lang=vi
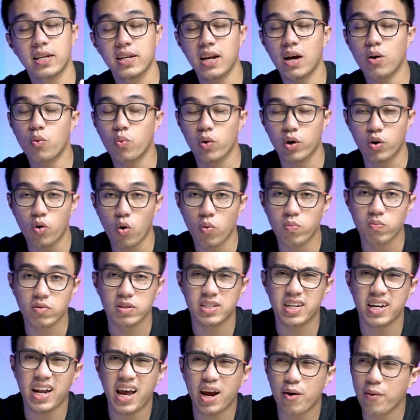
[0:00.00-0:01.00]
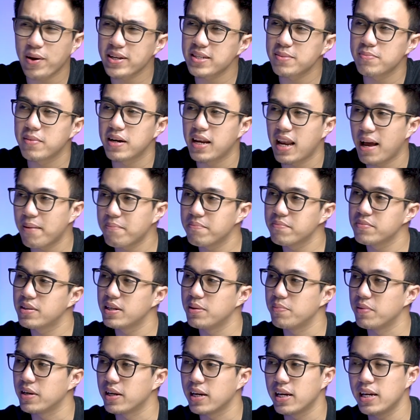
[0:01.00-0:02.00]
tính năng cuối cùng ở trên iOS 15
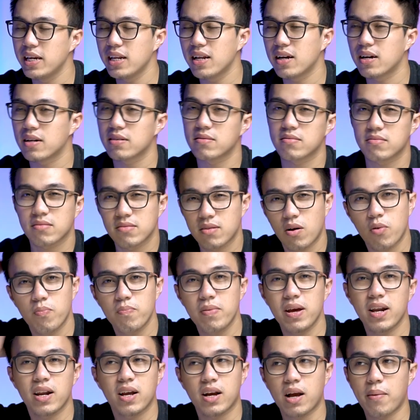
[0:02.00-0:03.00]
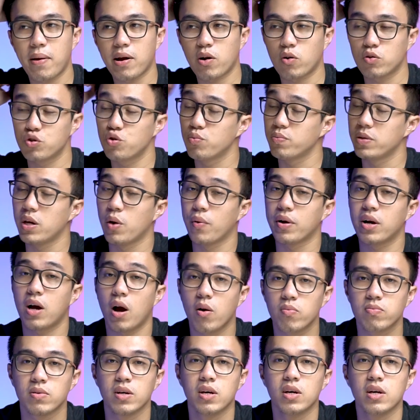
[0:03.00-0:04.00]
thì mình nghĩ là không biết là các bạn có dùng nhiều hay
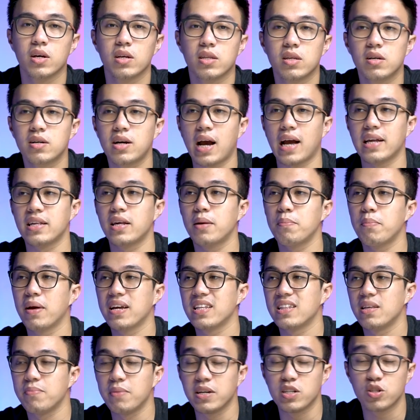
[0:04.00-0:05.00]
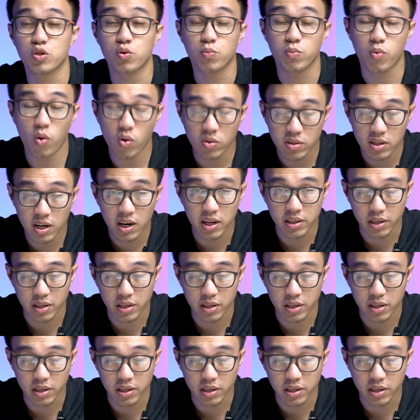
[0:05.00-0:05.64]
không nhưng cá nhân mình thì mình dùng nốt rất